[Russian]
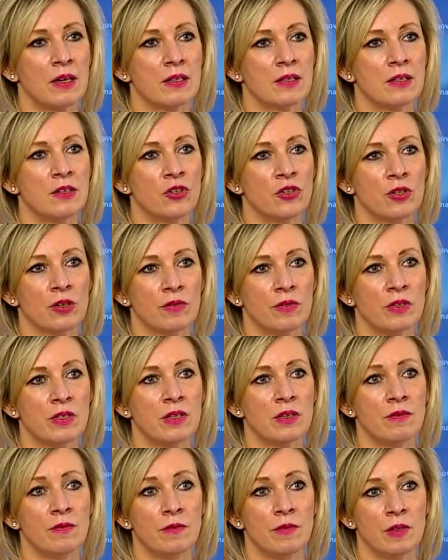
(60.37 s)
различных
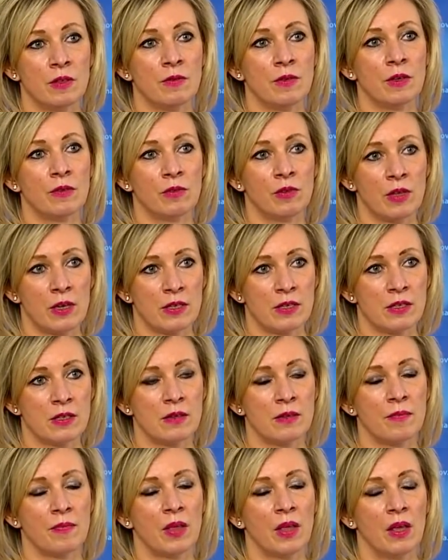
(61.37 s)
ветвей
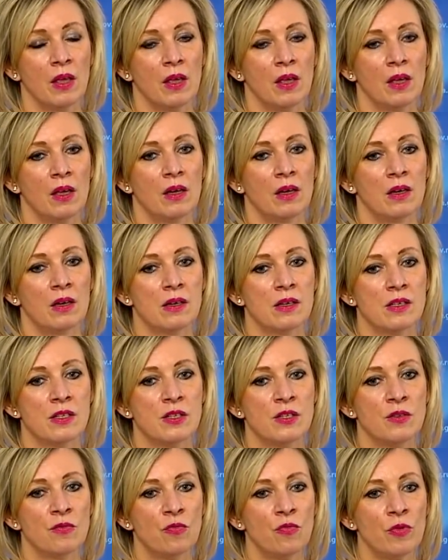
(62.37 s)
власти,
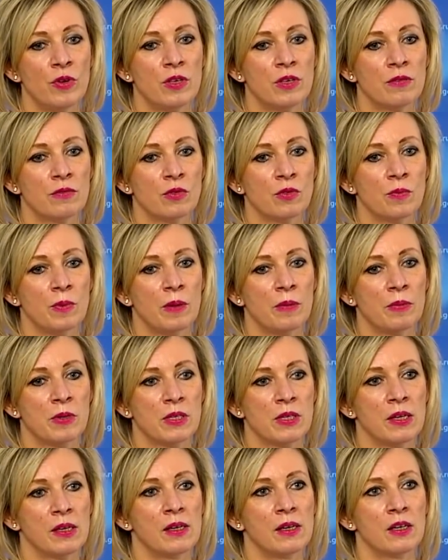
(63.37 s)
сегодня выступали
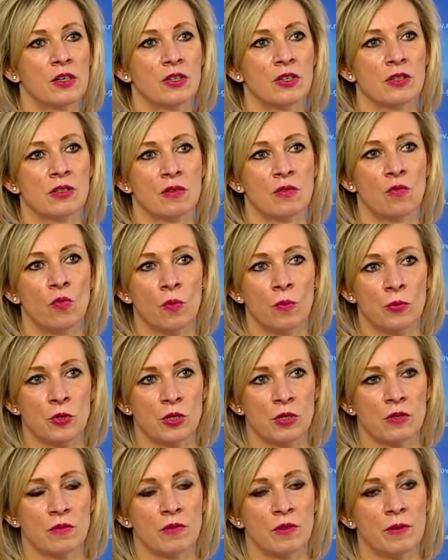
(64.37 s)
представители гражданского
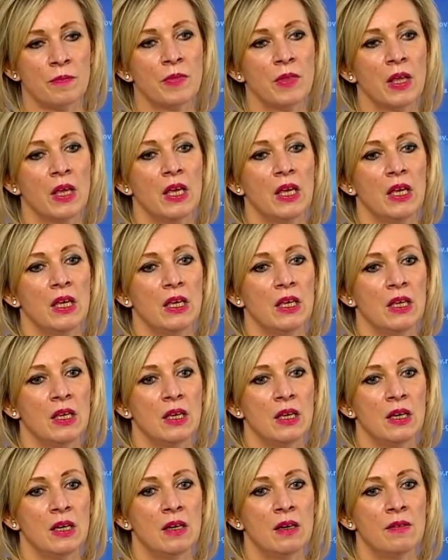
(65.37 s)
общества
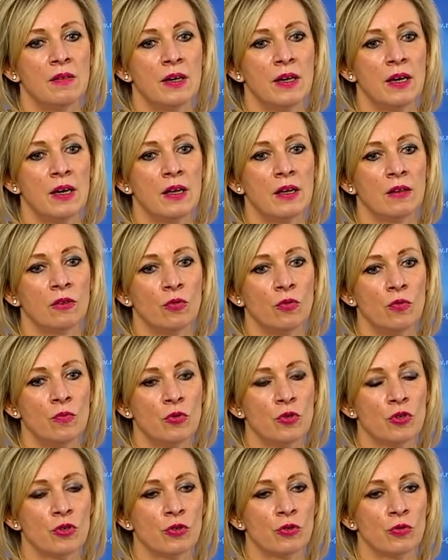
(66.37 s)
и говорили о
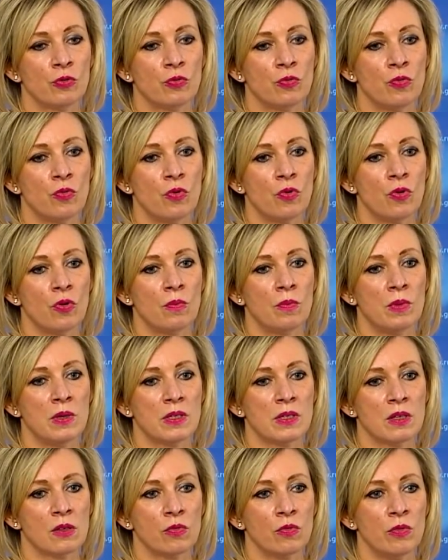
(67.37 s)
том, что мы
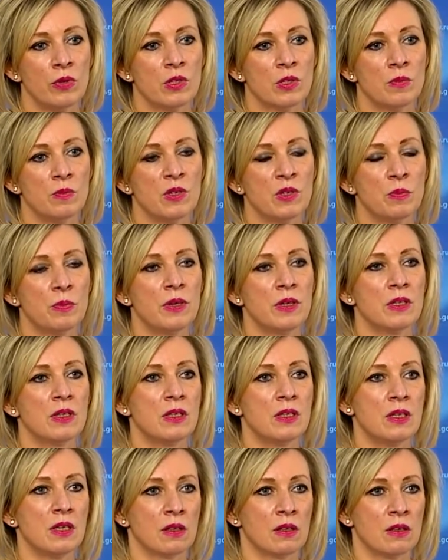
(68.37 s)
столкнулись с
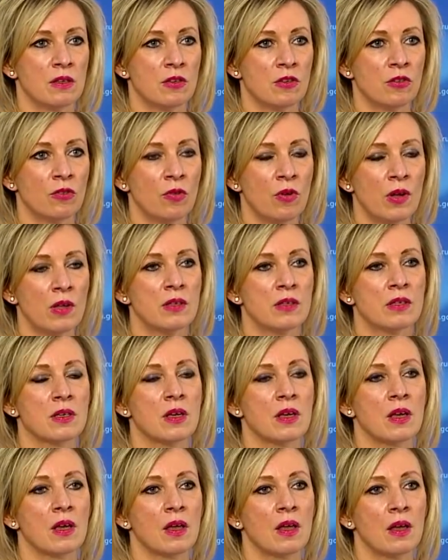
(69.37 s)
беспрецедентной
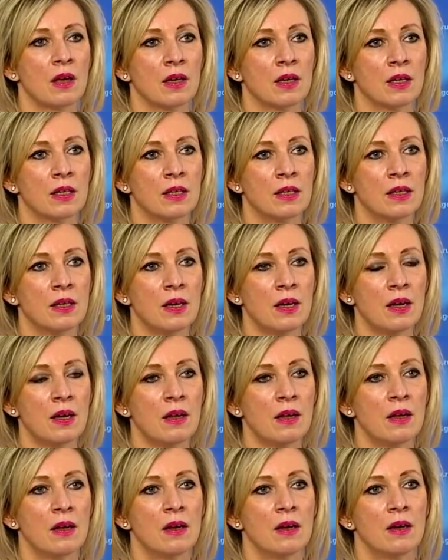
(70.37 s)
ситуацией,
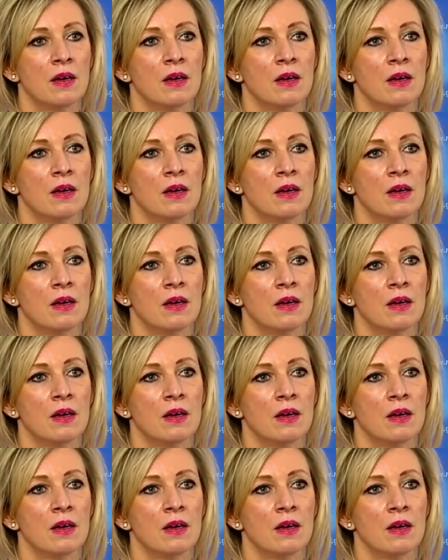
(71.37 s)
когда